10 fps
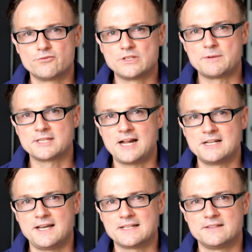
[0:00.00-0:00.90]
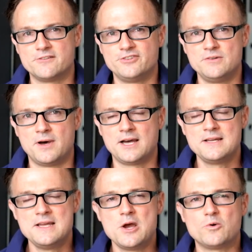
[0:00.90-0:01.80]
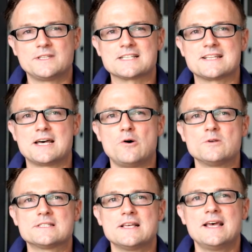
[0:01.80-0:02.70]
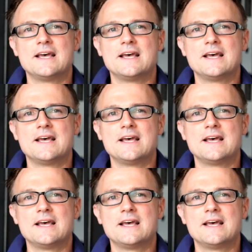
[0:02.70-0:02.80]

Fundamentaldaten der Firma und dass daraus